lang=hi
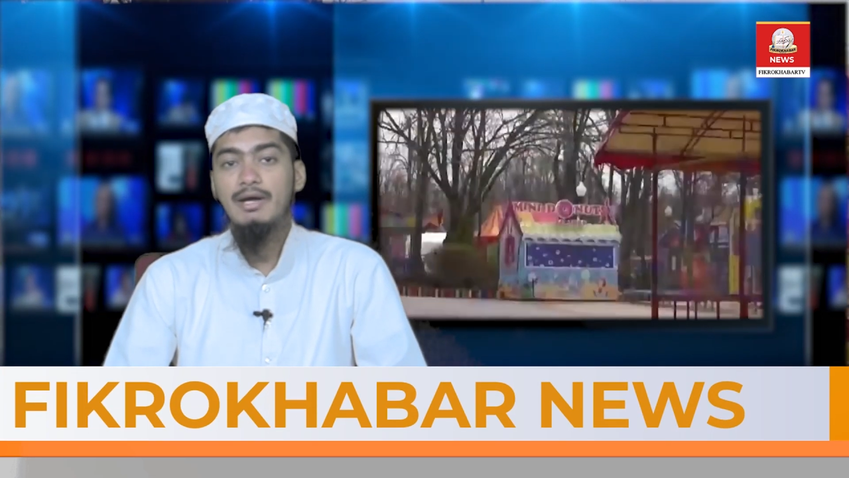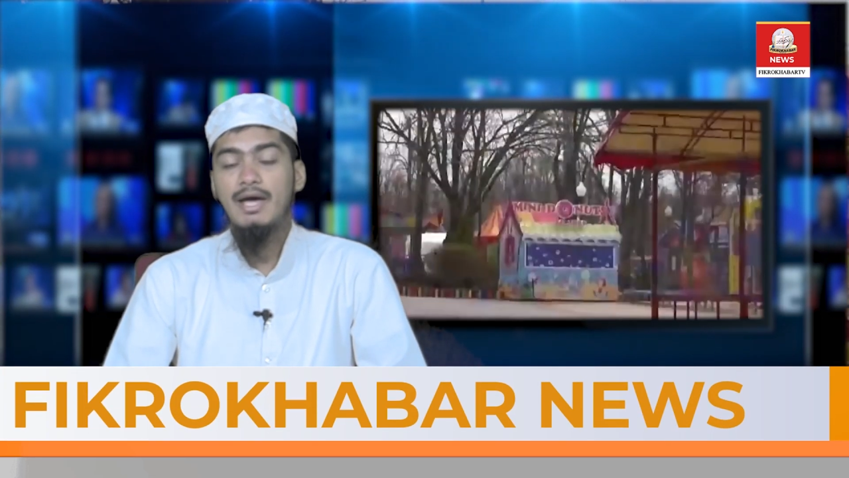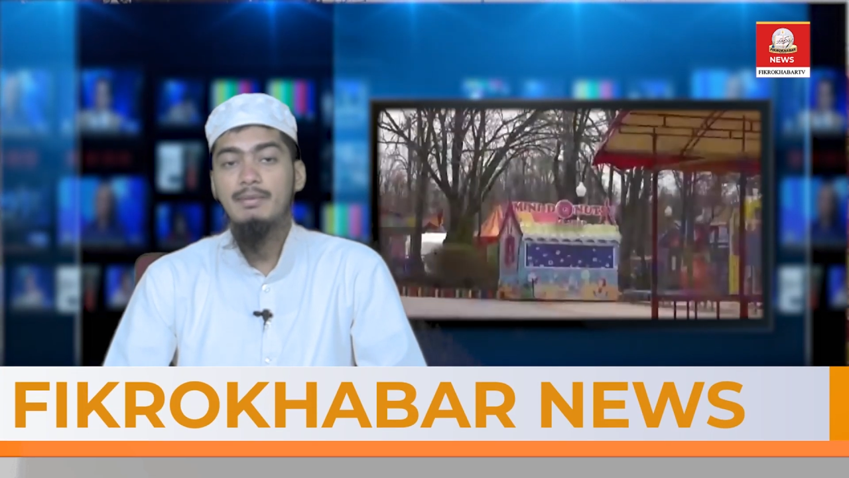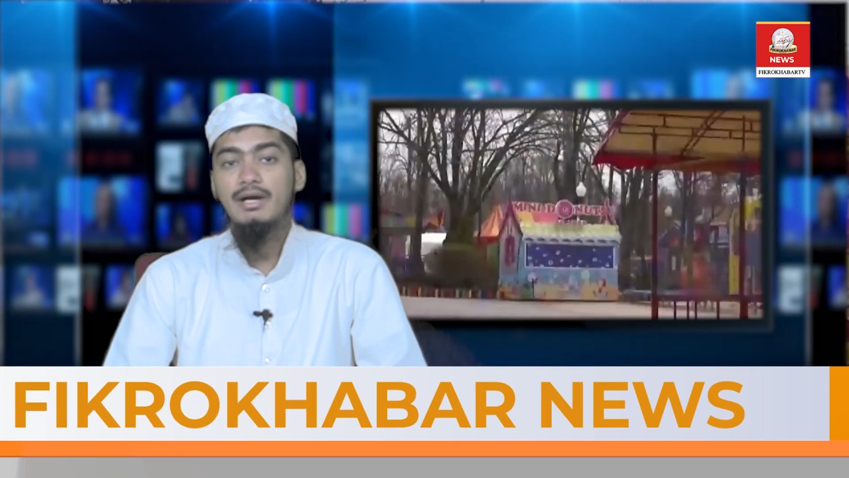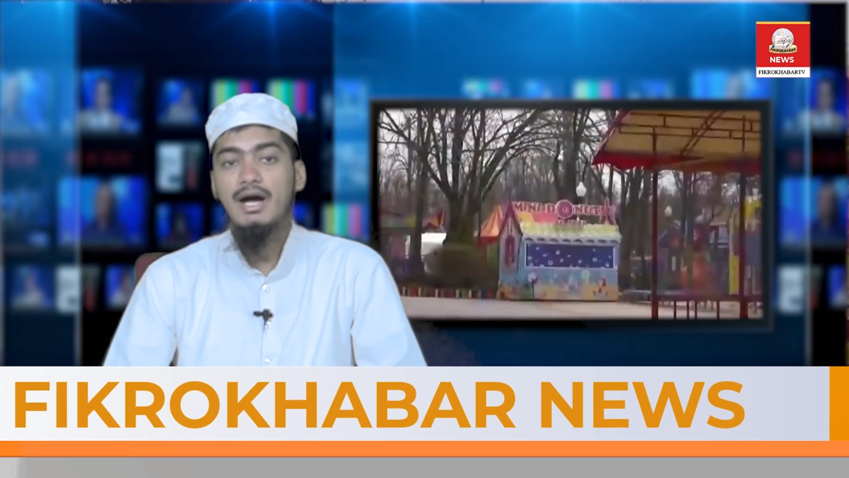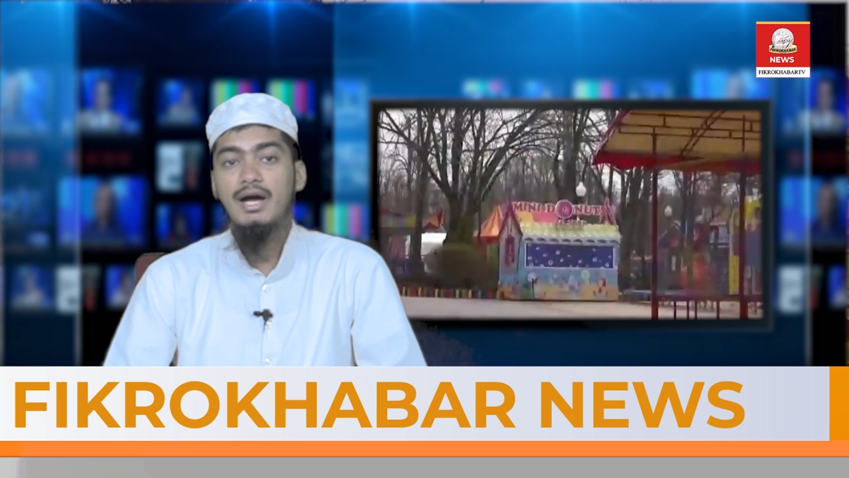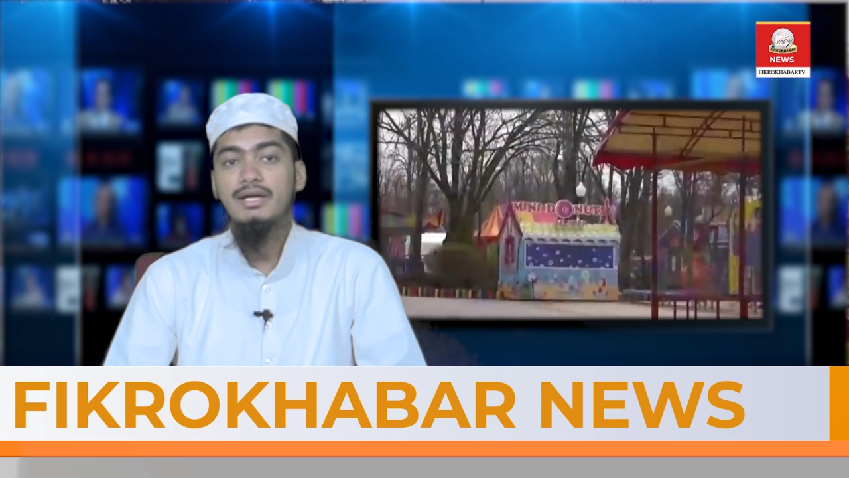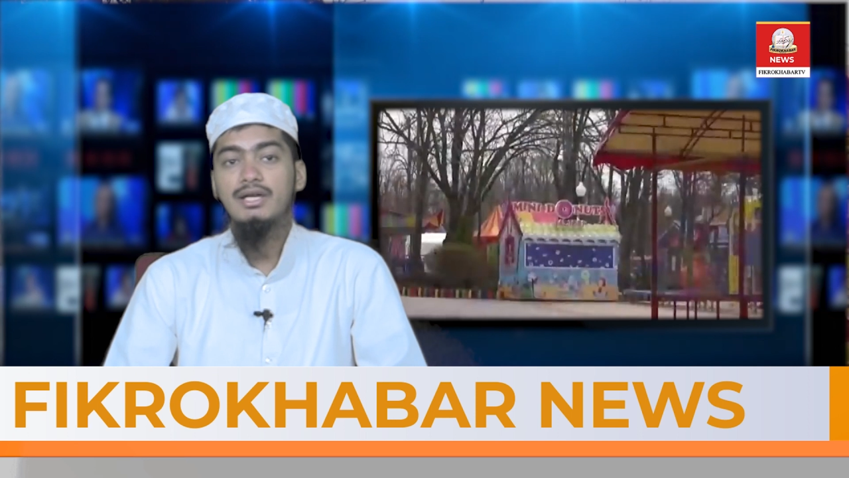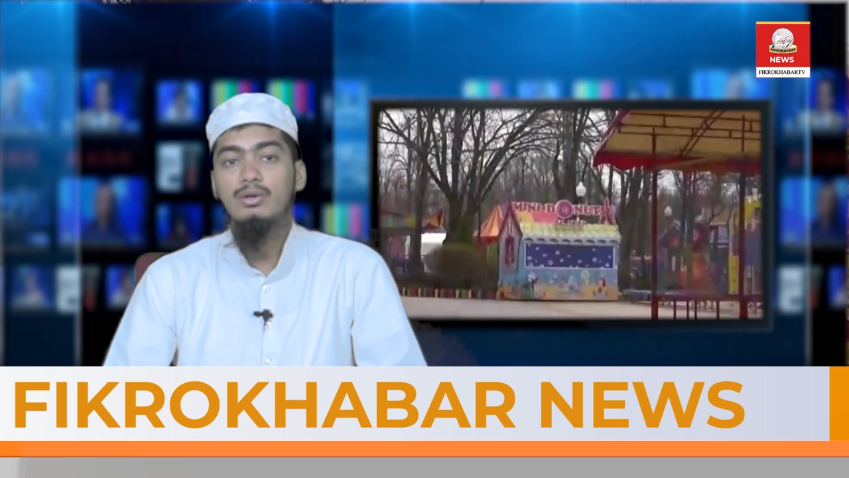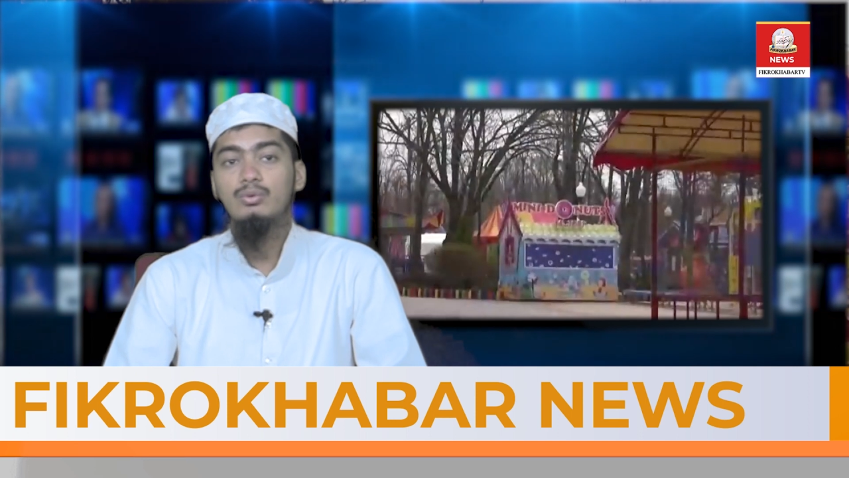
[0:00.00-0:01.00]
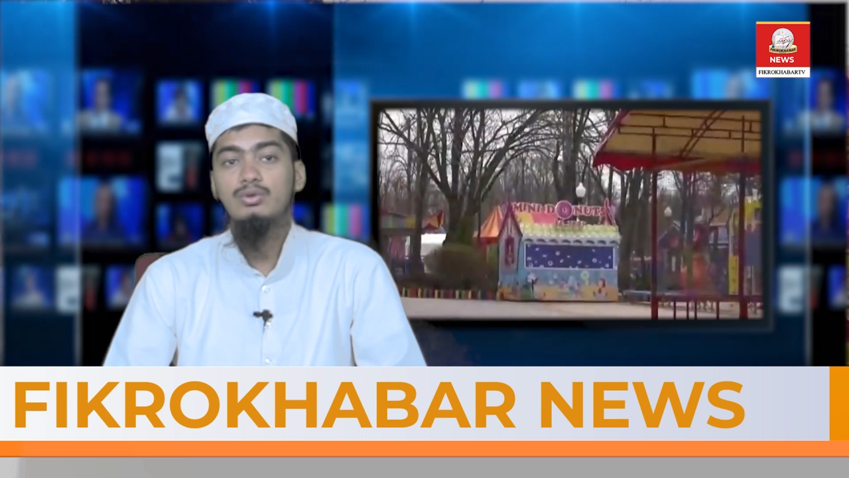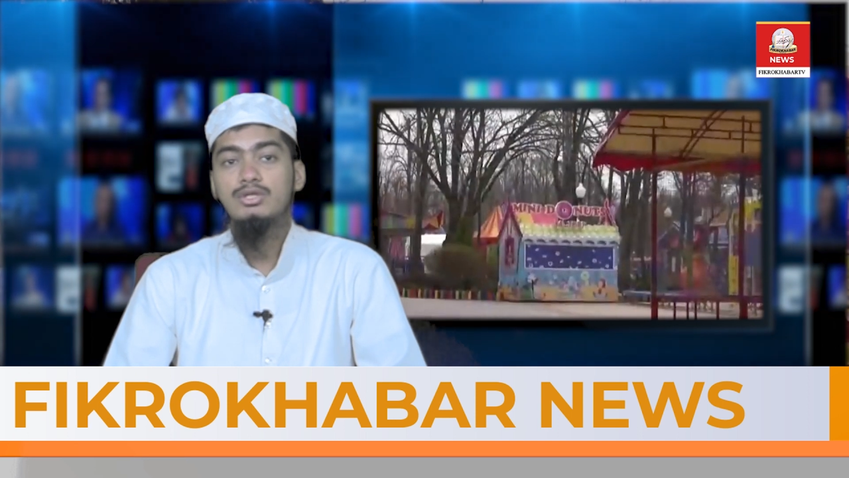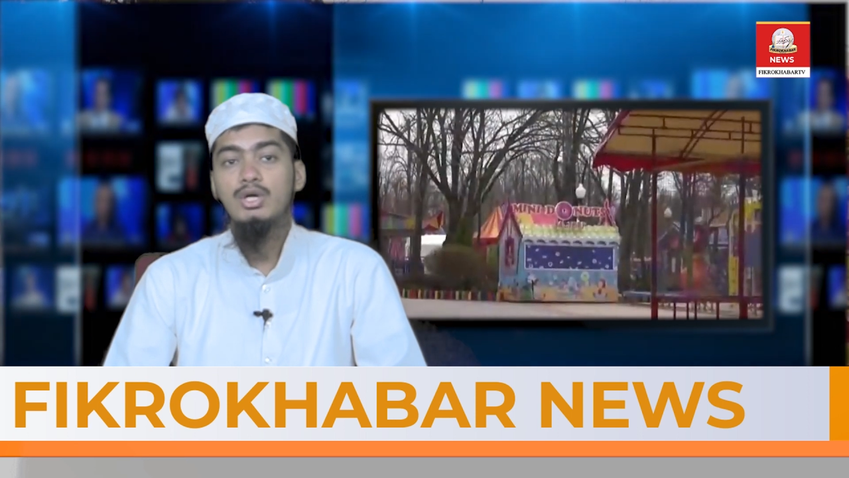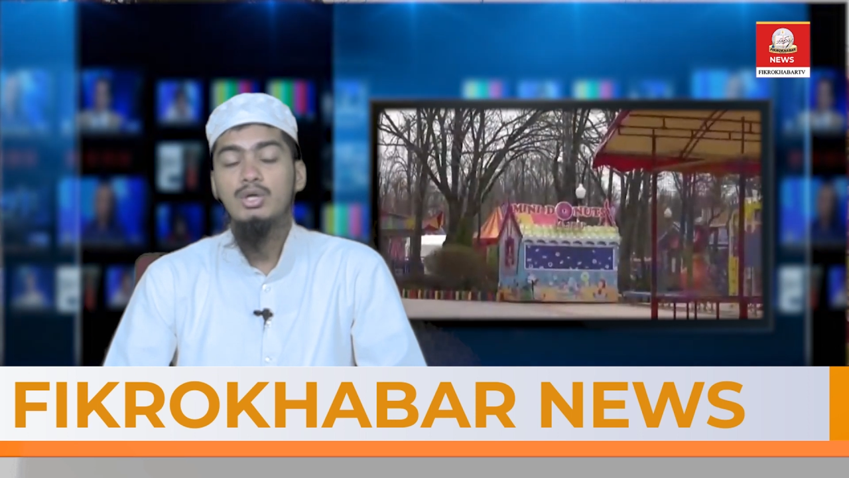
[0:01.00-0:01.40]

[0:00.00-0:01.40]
बयान में कहा है कि रूस